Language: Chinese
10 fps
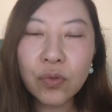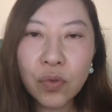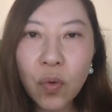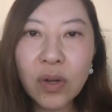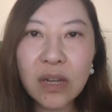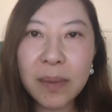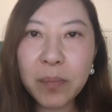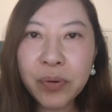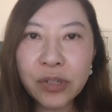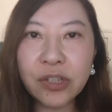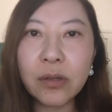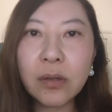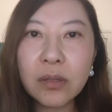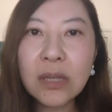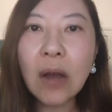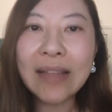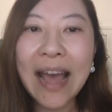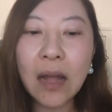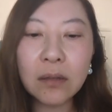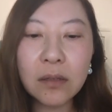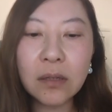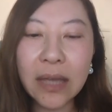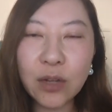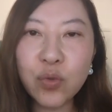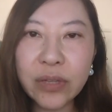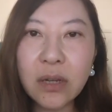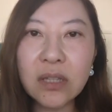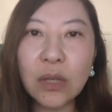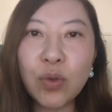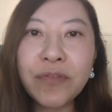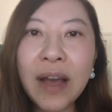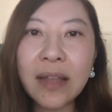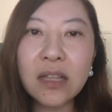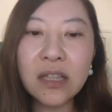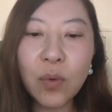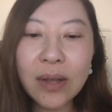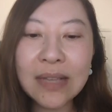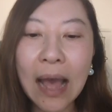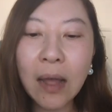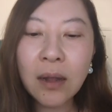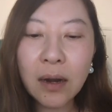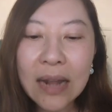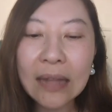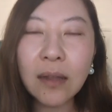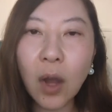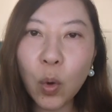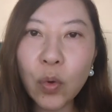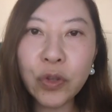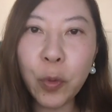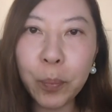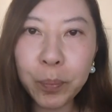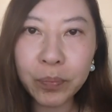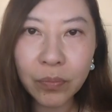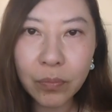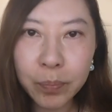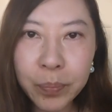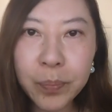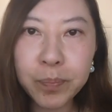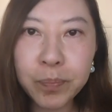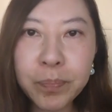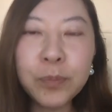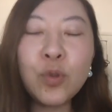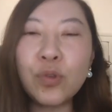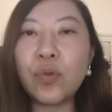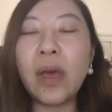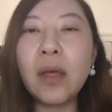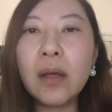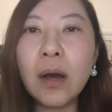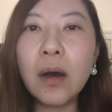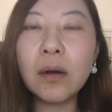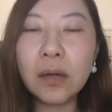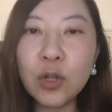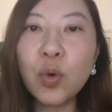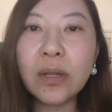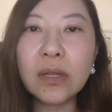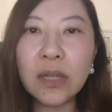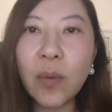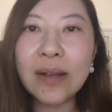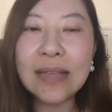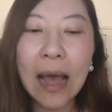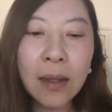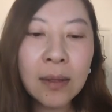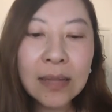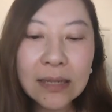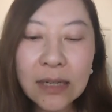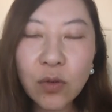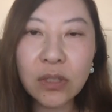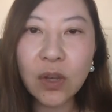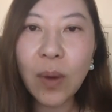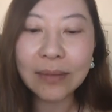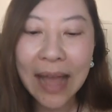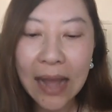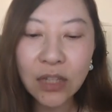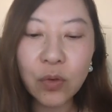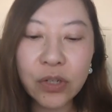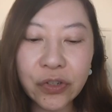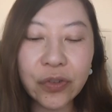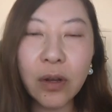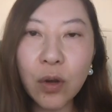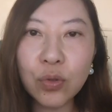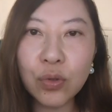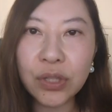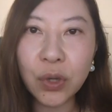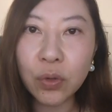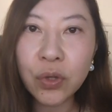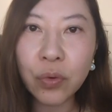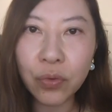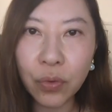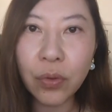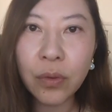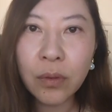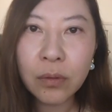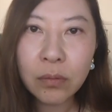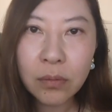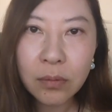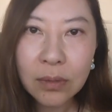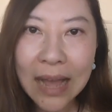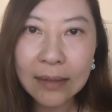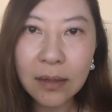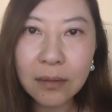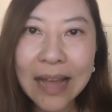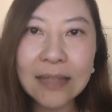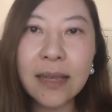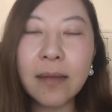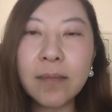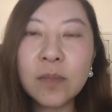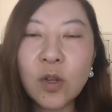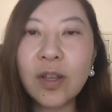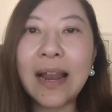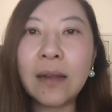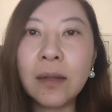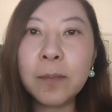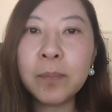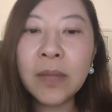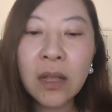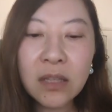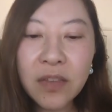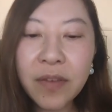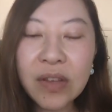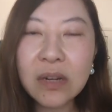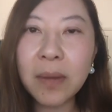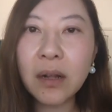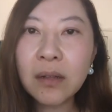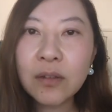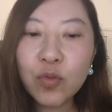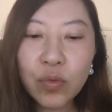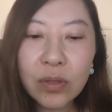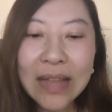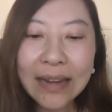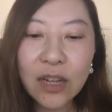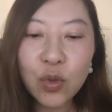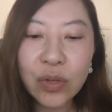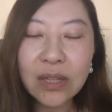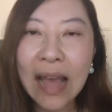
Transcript: 中国这边 push 要她给出一个解决方案的情况下，而她的老公又。拒绝呃合作的情况下，那这种情况他就只能够去求救于他的大姐赵小兰了，因为为什么？大年初一，